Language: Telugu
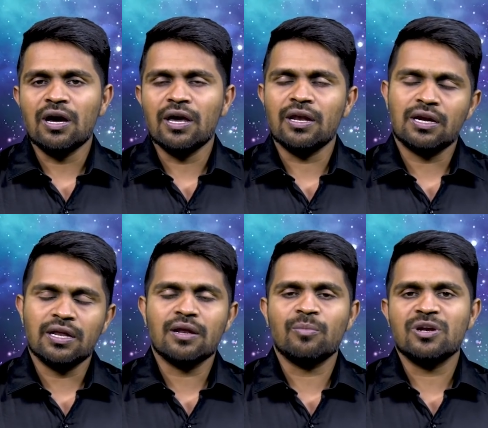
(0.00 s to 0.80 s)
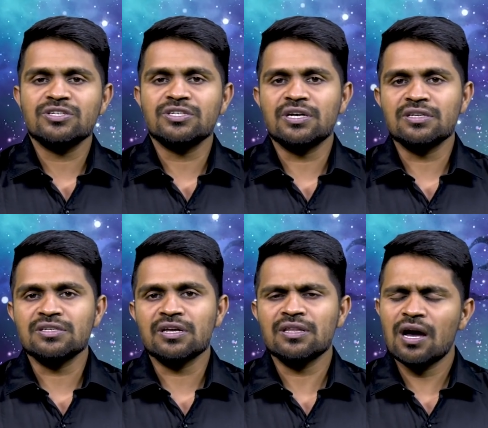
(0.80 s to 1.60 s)
ఆయన క్లియర్గా మెన్షన్ చేయడం
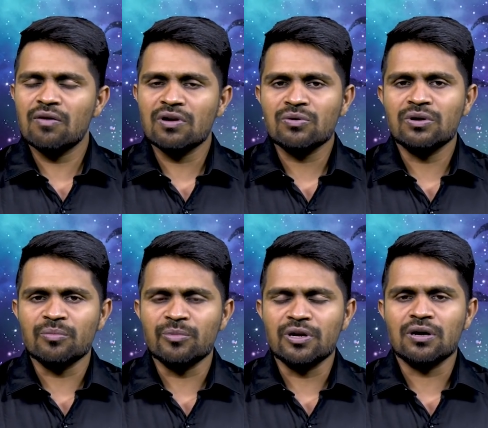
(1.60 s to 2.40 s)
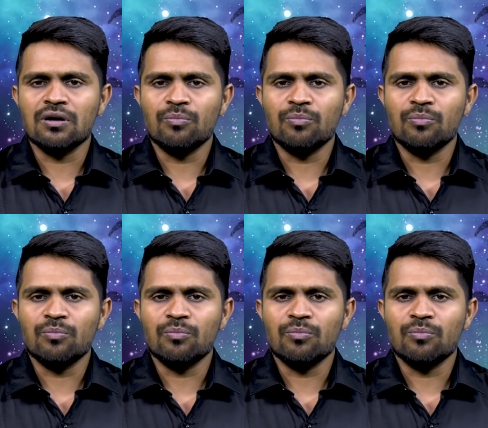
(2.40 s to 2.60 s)
జరిగింది కావాలనుకుంటే మీరు